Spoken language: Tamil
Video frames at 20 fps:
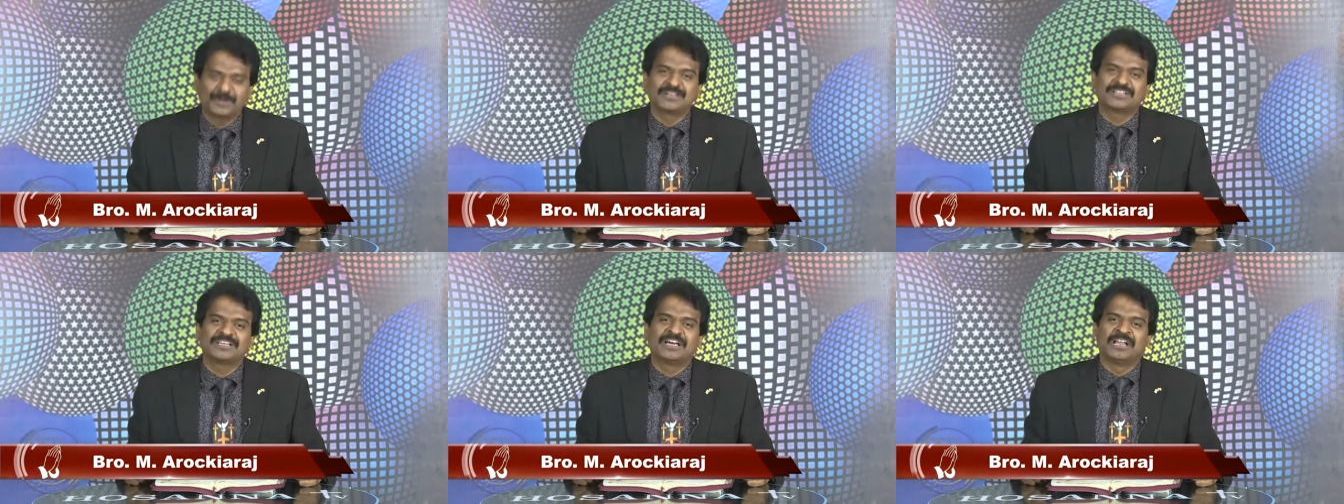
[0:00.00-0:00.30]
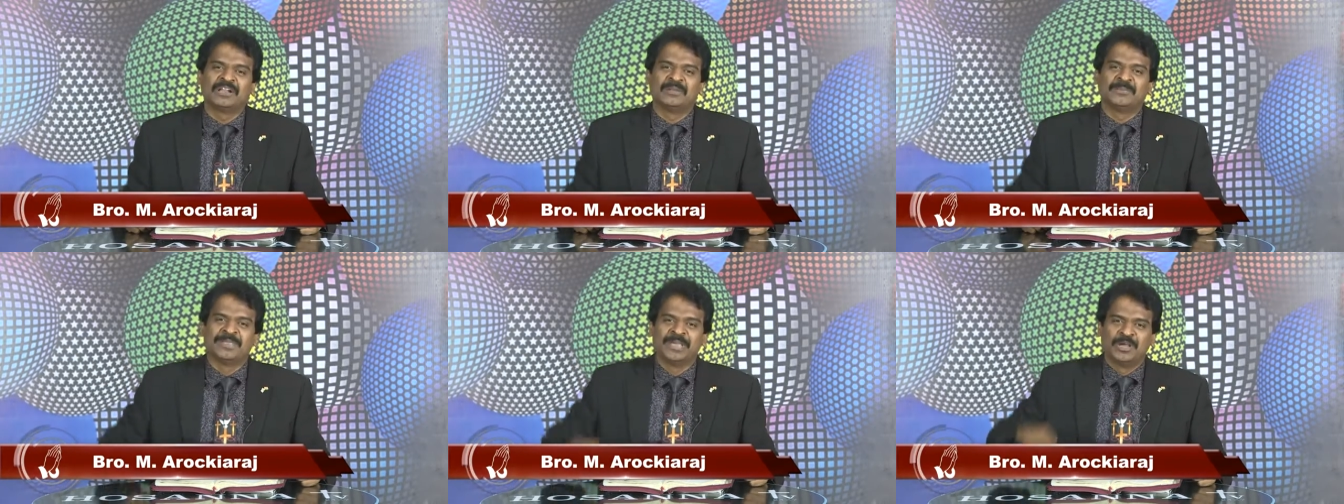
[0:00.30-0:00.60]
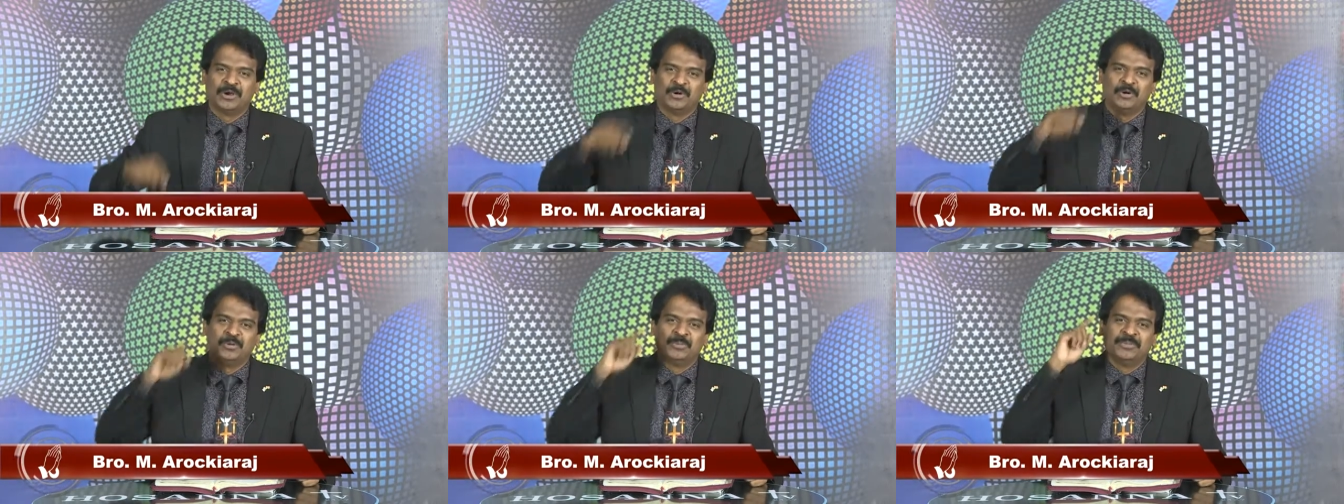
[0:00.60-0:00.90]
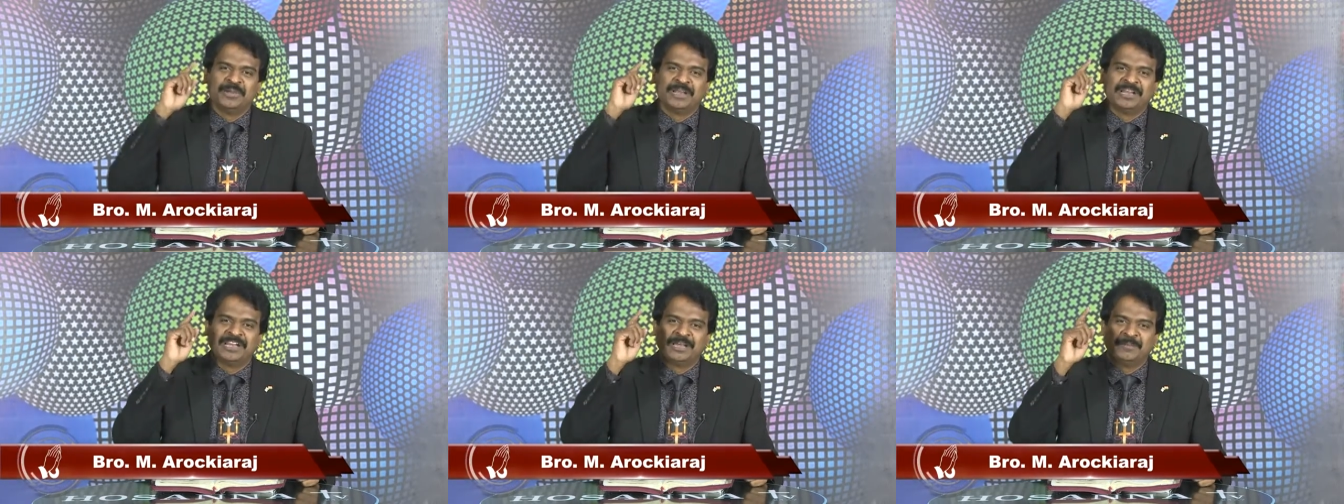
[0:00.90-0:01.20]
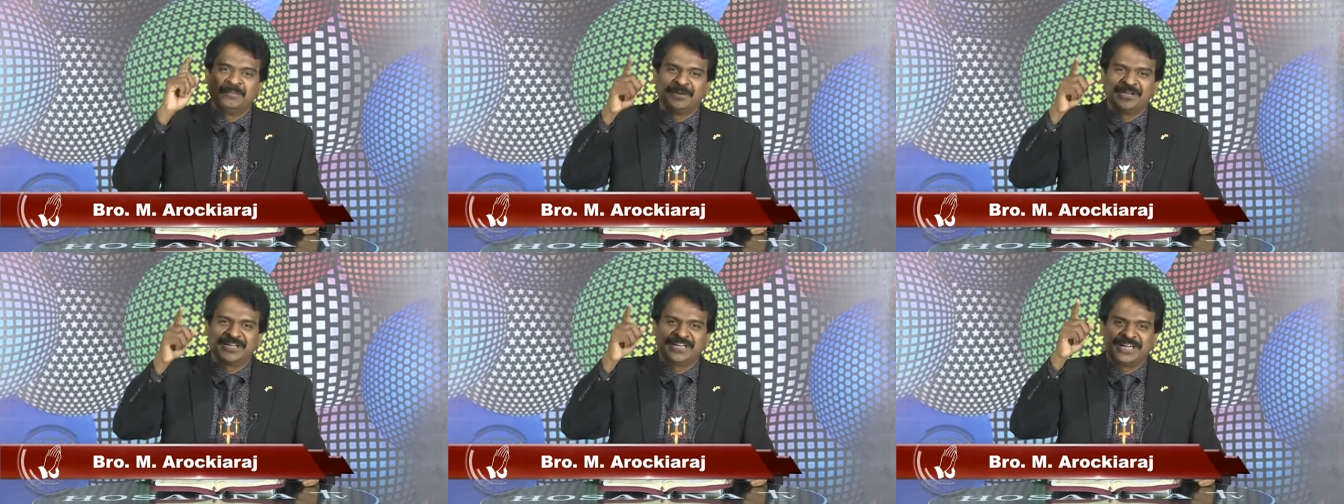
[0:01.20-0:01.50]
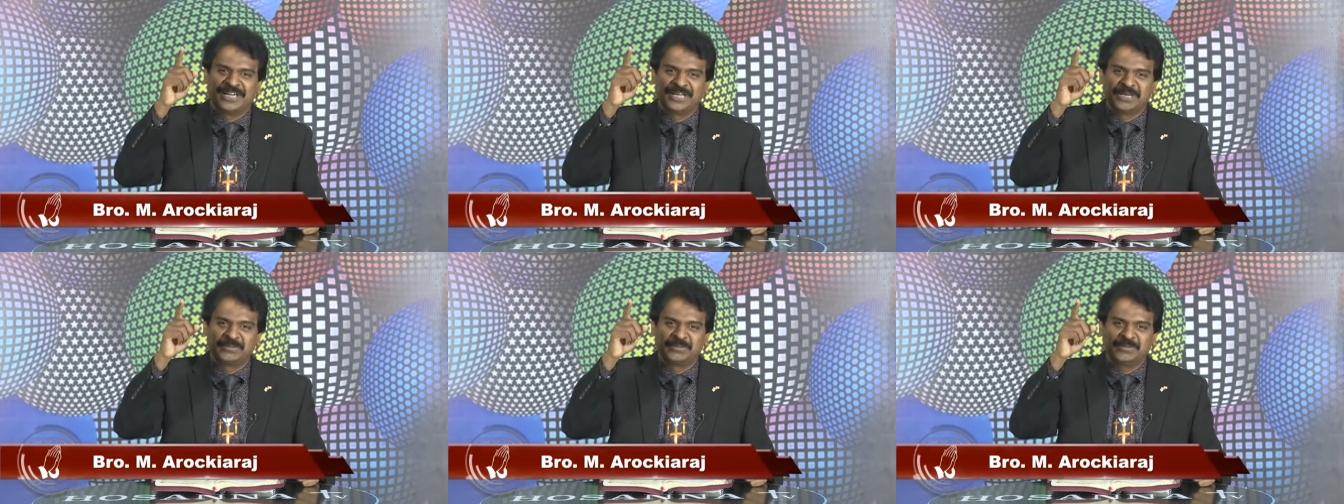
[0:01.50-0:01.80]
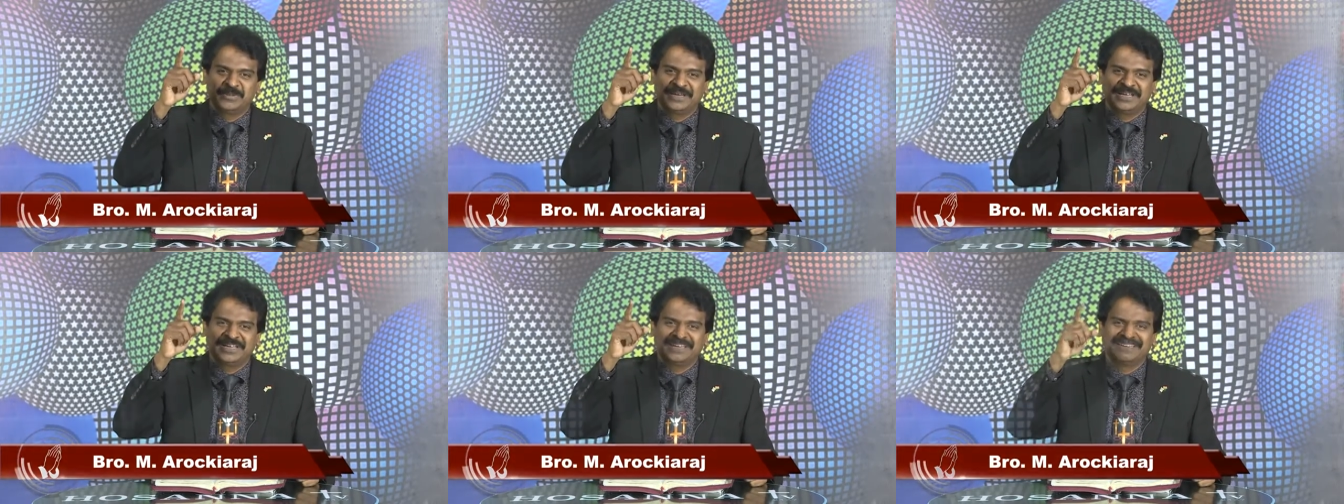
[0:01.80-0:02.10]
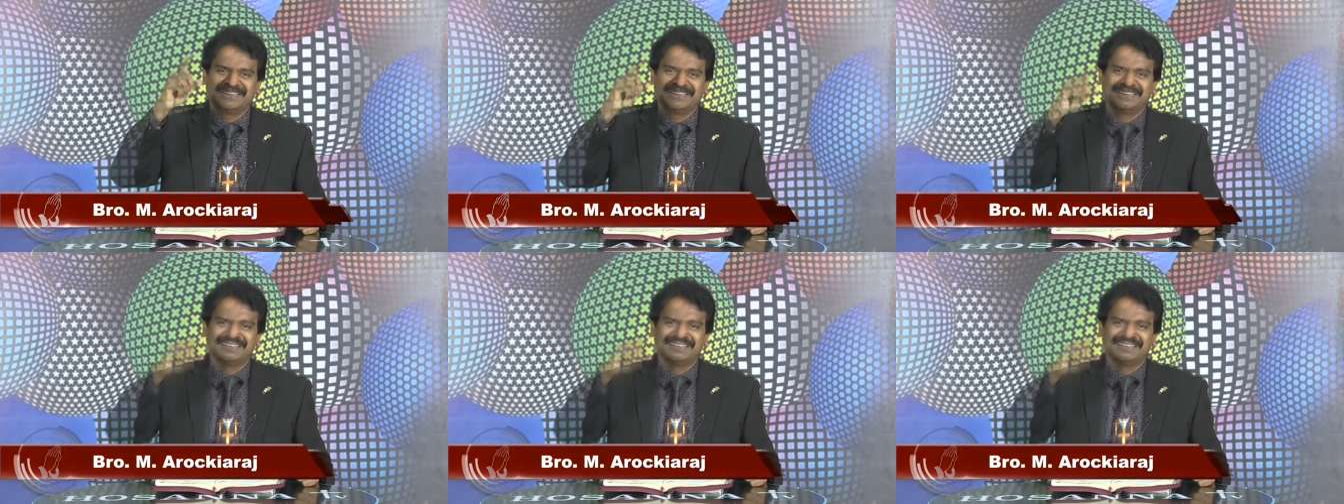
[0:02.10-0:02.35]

போட்டாலும் உண்மையில் நம்பிக்கையாக இருப்பேன்